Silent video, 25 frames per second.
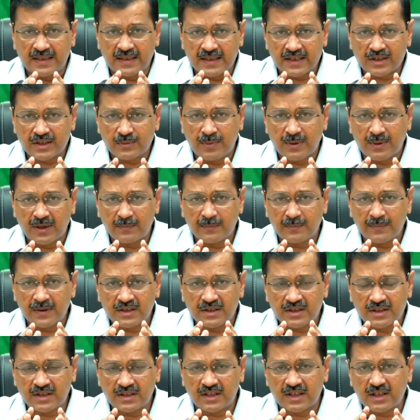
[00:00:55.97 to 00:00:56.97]
देश भर
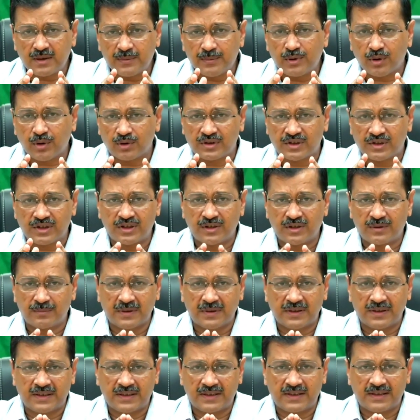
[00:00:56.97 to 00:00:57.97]
में जितनी भी ऑक्सीजन
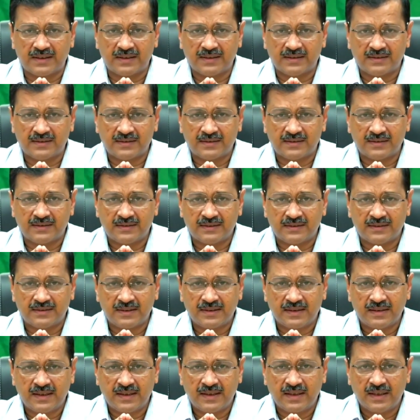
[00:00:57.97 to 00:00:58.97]
बनती है
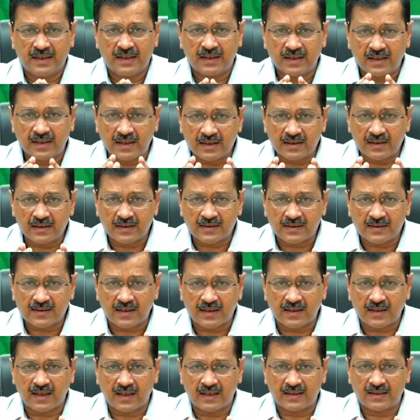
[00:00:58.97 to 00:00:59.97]
केंद्र
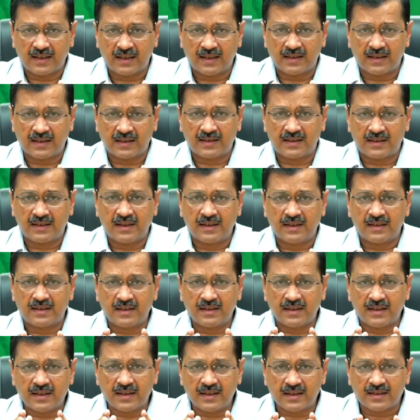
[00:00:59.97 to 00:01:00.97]
सरकार तय करती है
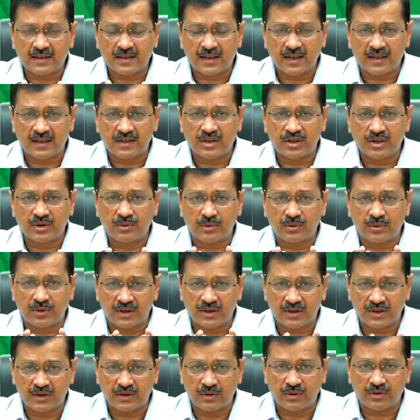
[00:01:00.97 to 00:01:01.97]
कि इस राज्य को
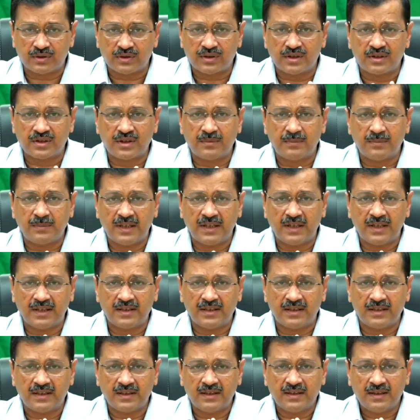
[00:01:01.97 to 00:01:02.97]
इतनी ऑक्सीजन
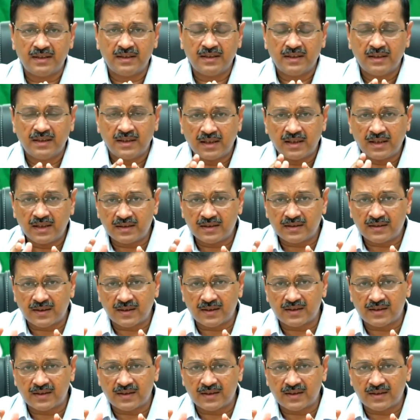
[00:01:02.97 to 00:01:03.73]
मिलेगी इस